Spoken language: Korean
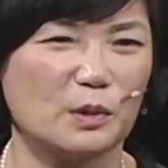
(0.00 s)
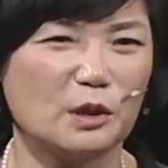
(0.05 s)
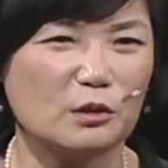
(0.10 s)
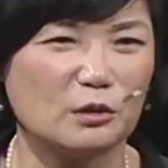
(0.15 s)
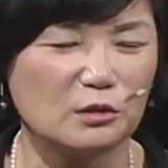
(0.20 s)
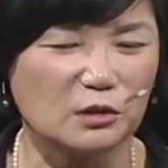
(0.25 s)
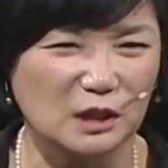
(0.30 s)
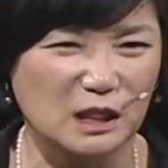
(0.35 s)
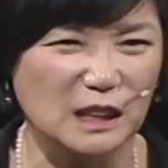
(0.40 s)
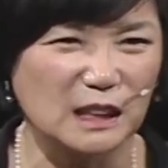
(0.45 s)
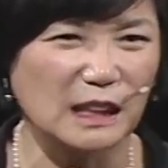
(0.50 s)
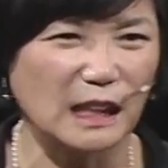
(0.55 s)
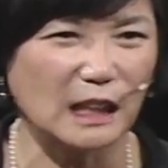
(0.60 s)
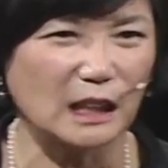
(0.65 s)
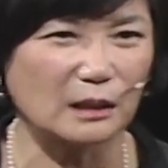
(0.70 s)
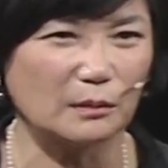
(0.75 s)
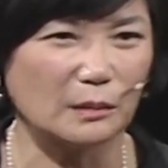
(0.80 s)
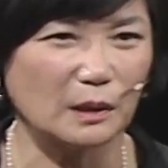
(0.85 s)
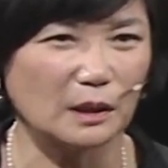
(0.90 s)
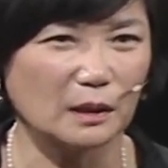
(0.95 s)
믿고
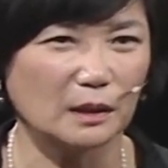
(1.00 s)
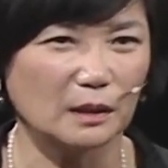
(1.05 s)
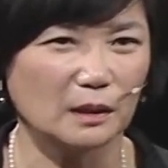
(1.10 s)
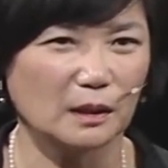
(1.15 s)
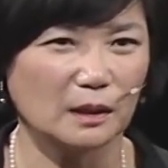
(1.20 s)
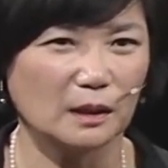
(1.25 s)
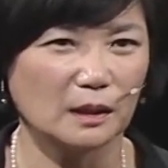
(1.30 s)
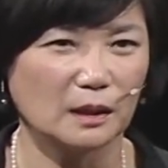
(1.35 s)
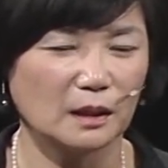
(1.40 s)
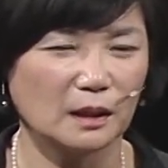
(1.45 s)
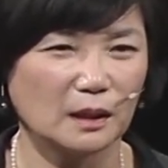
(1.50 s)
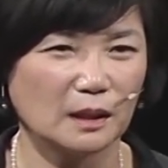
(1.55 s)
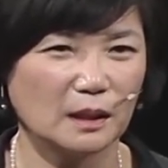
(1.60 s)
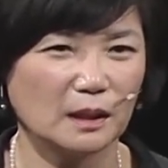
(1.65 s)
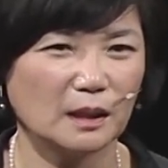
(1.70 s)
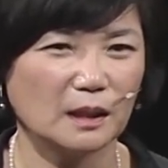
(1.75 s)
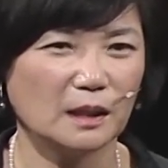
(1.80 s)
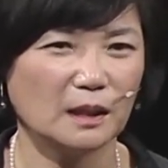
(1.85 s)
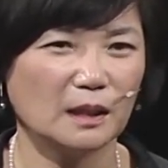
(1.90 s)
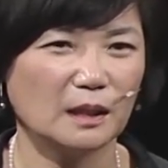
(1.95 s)
기다리면.
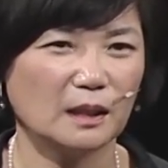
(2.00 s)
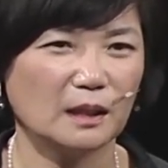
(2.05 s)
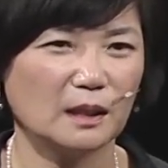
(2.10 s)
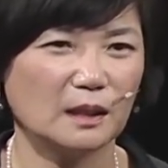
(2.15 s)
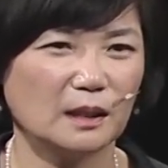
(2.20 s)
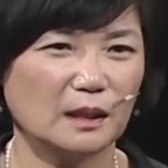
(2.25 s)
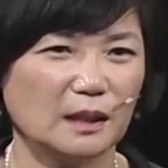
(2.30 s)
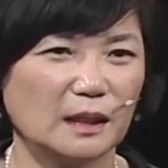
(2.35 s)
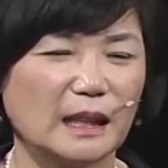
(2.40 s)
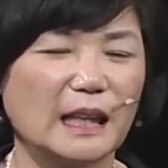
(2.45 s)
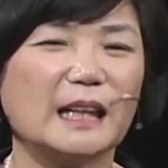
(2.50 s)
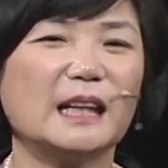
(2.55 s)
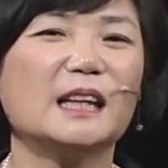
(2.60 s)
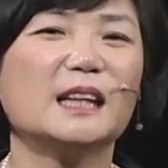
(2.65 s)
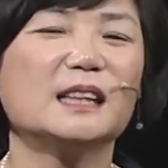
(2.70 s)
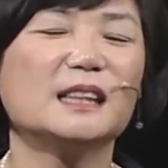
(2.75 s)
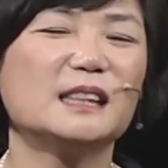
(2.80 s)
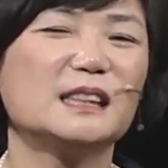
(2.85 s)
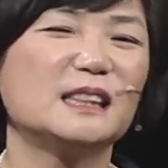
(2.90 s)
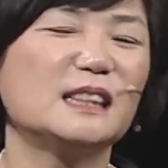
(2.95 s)
걔네는